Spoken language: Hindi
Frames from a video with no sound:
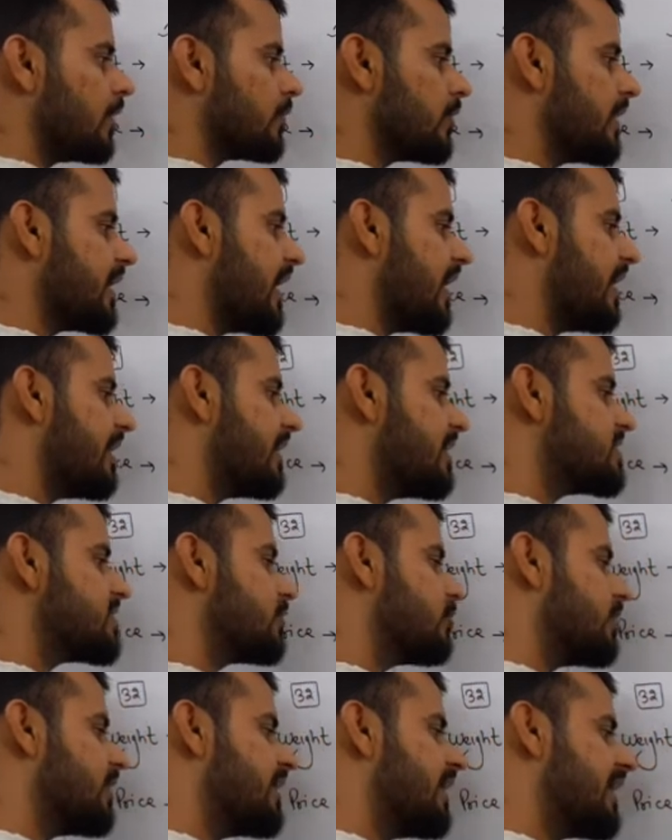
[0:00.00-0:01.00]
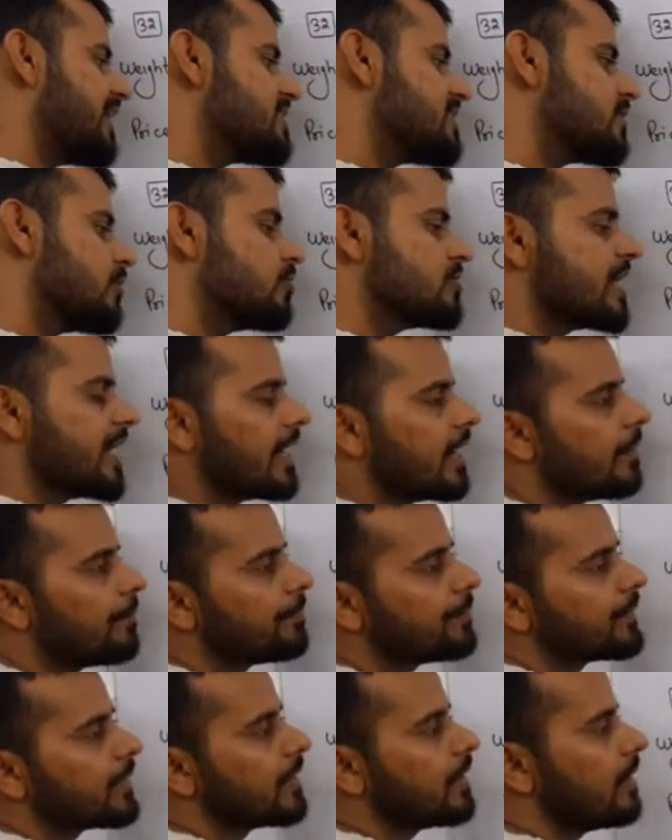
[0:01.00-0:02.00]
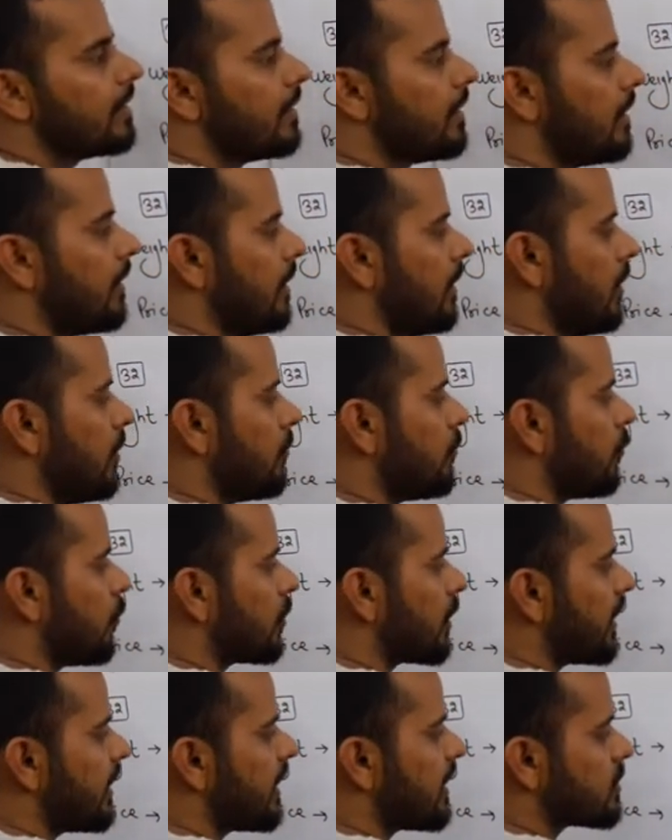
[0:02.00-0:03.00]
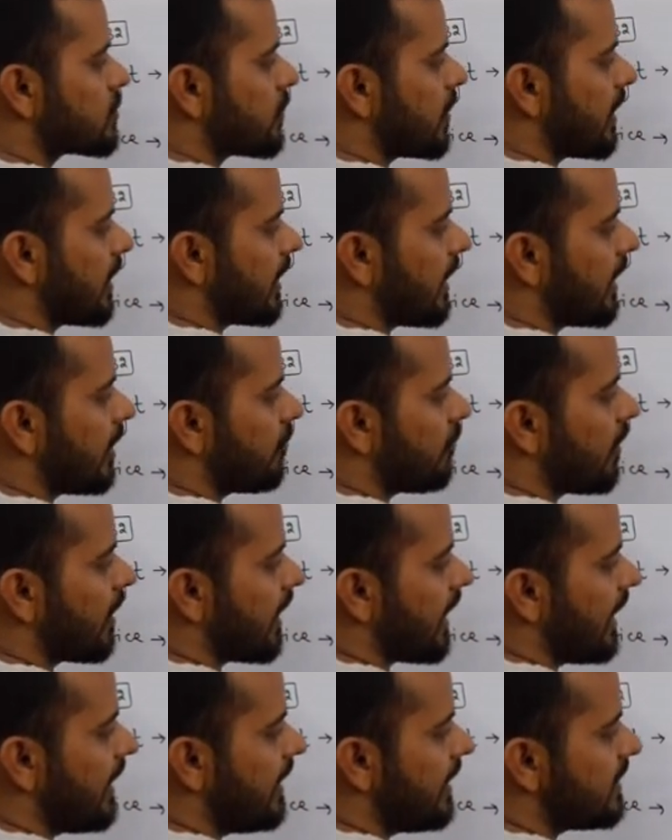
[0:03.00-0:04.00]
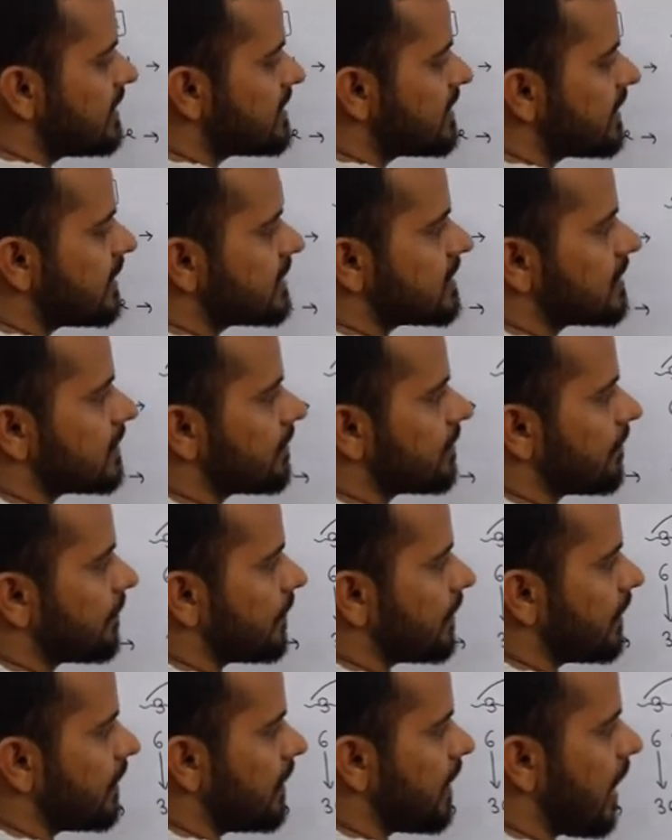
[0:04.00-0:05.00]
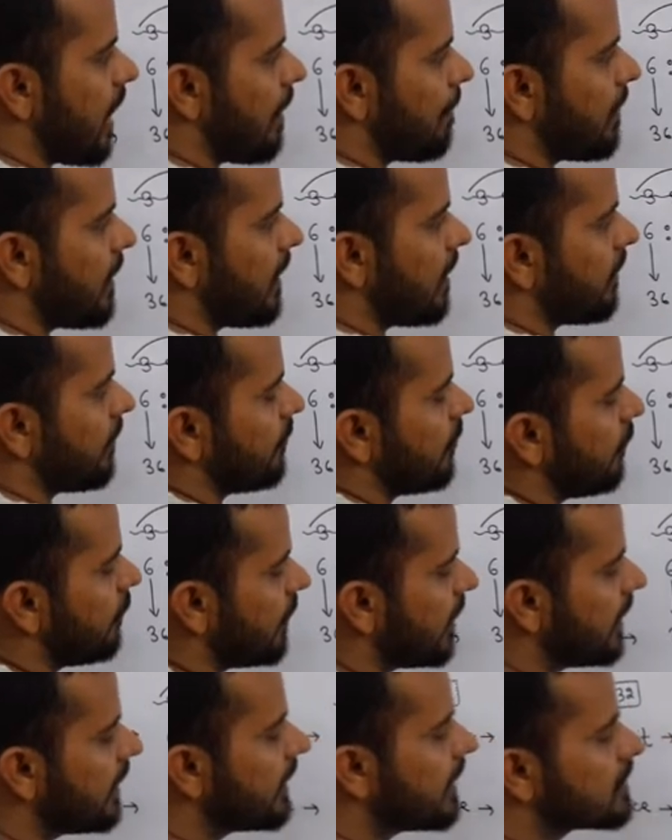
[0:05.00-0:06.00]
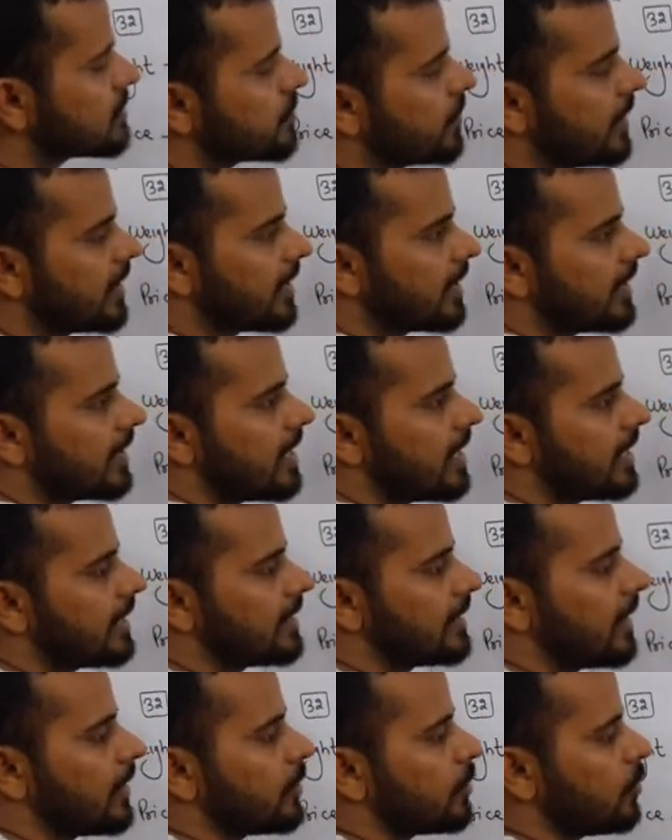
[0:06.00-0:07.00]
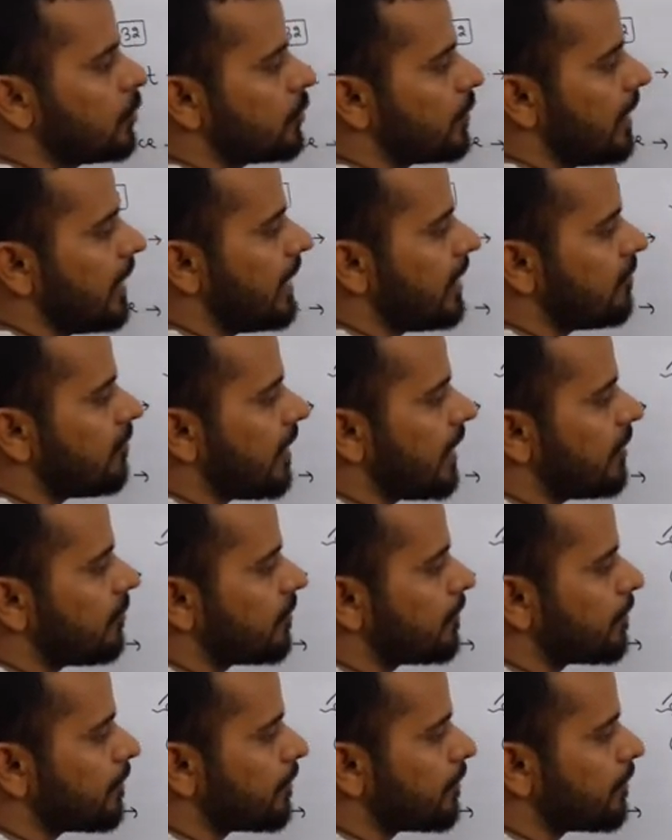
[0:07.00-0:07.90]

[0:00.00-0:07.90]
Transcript: तो देखिए हंड्रेड से तो हंड्रेड कैंसिल हो जाएगा फोर्टीन का स्क्वायर करेंगे वन नाइनटी सिक्स यहां पे 15 का स्क्वायर करेंगे कितना 225